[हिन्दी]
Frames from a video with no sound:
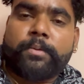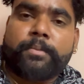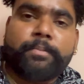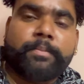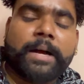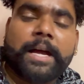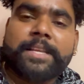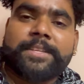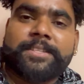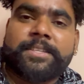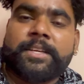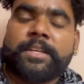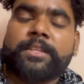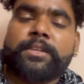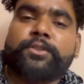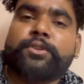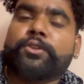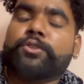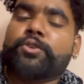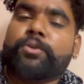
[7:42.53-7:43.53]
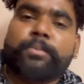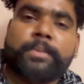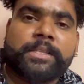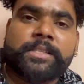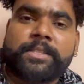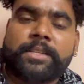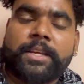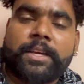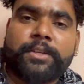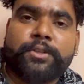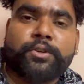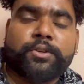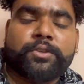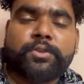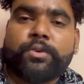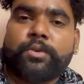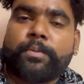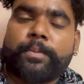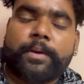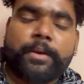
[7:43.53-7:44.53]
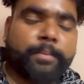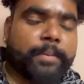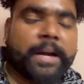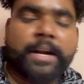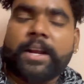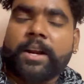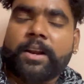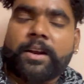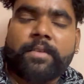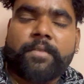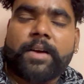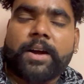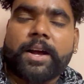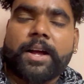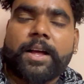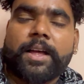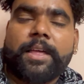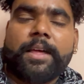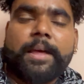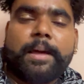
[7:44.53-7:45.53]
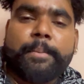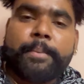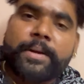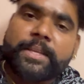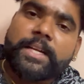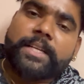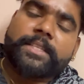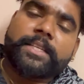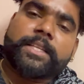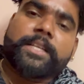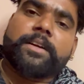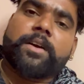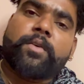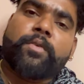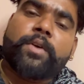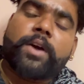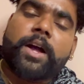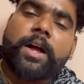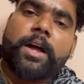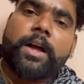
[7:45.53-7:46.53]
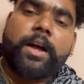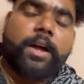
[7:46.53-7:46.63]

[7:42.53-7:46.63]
बातचीत जो जो मस्ती जो जो भी मैटर रहेगा मैं थरते दिखाऊंगा